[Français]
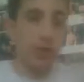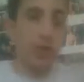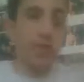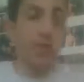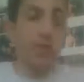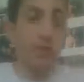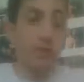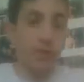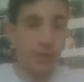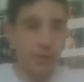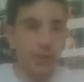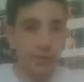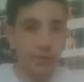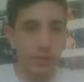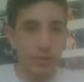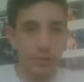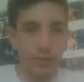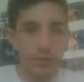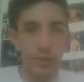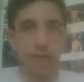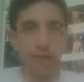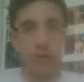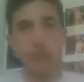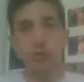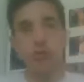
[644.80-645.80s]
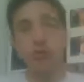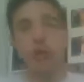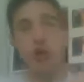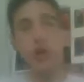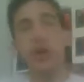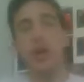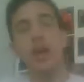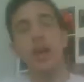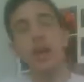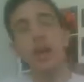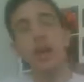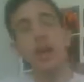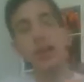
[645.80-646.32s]
l'anniversaire de Takeover,
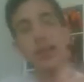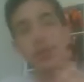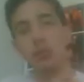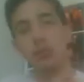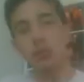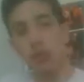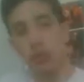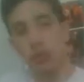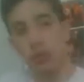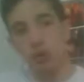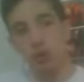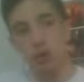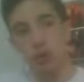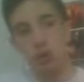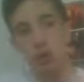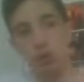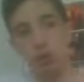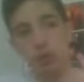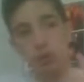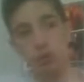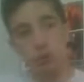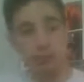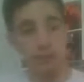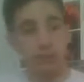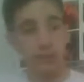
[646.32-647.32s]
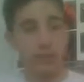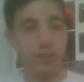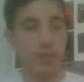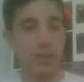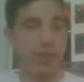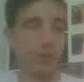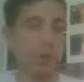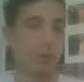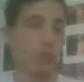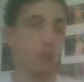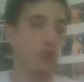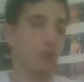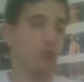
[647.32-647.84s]
et donc on fait
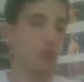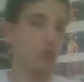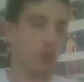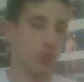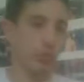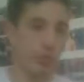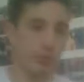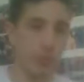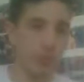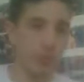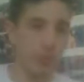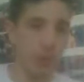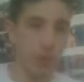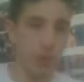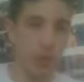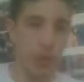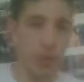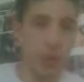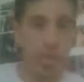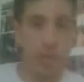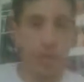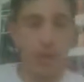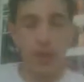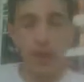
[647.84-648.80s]
ça, je ne sais pas.